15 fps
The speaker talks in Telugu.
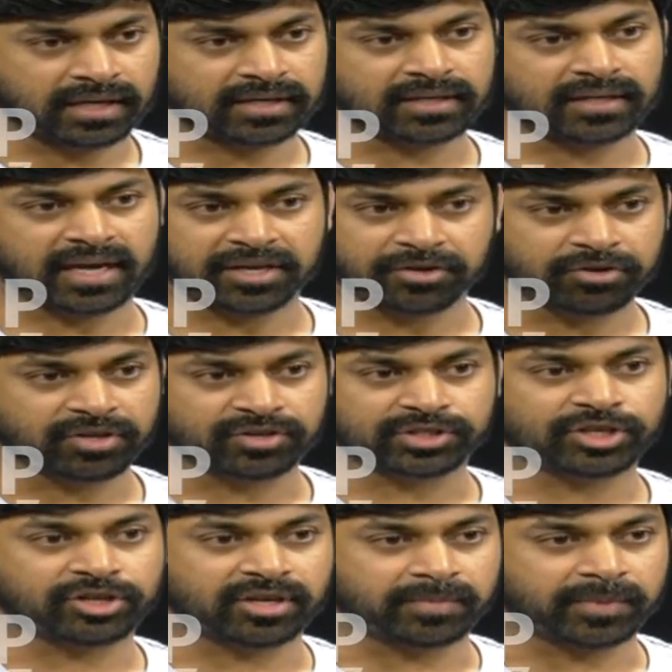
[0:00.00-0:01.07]
అలా ఆయన కూడా
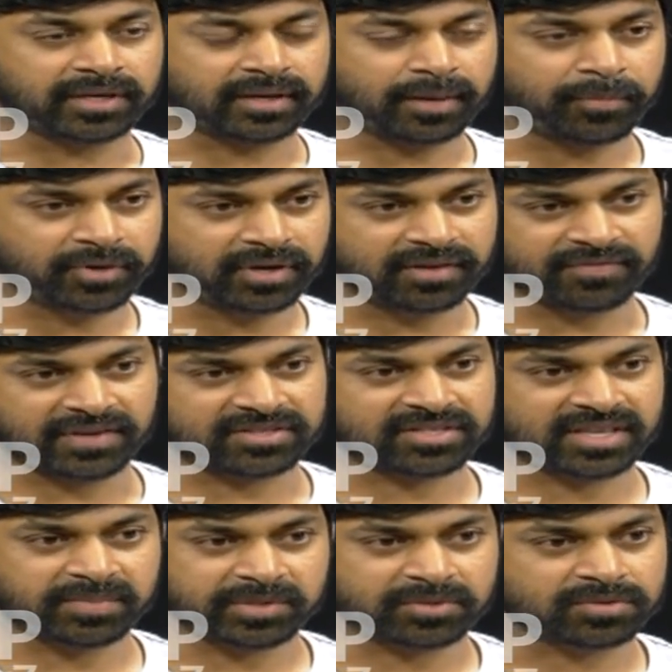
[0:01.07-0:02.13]
వచ్చేవాడు అనమాట అప్పుడు నన్ను
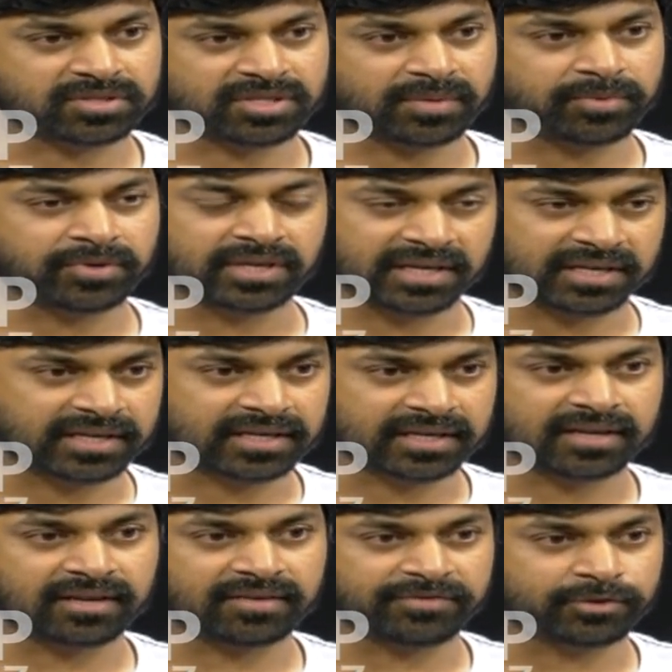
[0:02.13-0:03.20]
ఫస్ట్ టైం చూసినప్పుడు నేను
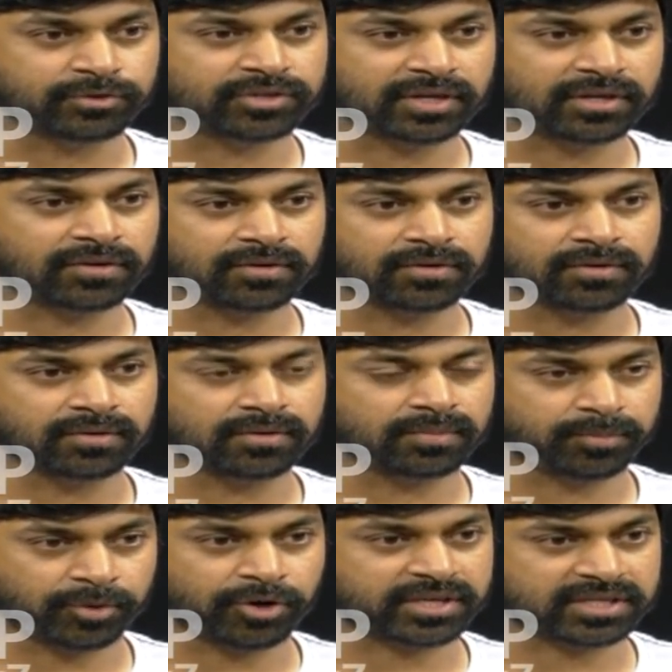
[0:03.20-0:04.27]
కనుక ఫ్యూచర్లో
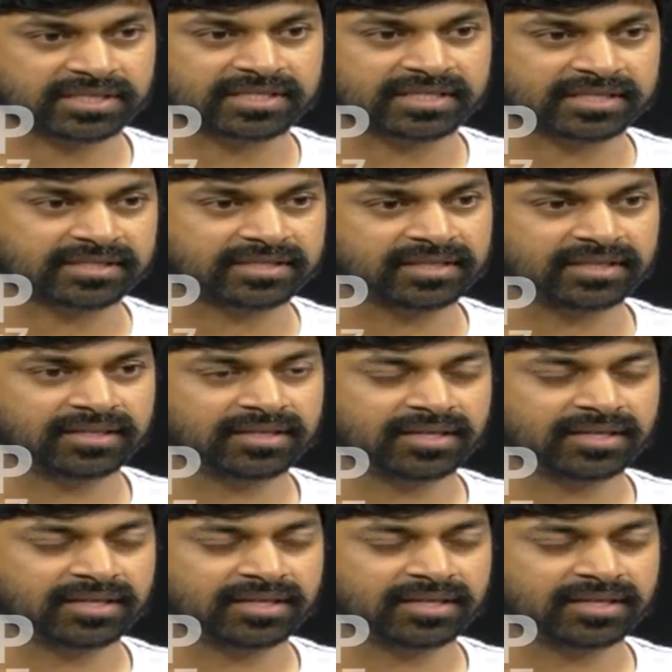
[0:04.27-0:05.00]
ప్రొడక్షన్ చేస్తే